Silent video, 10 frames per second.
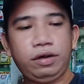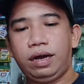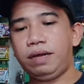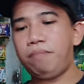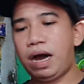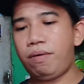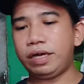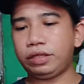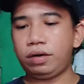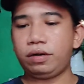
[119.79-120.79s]

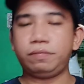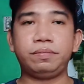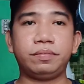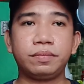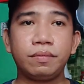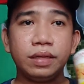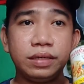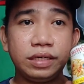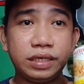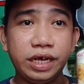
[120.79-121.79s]
halimbawa to.
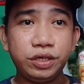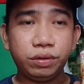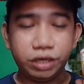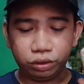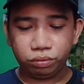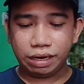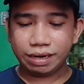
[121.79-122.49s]
Si Century Tuna,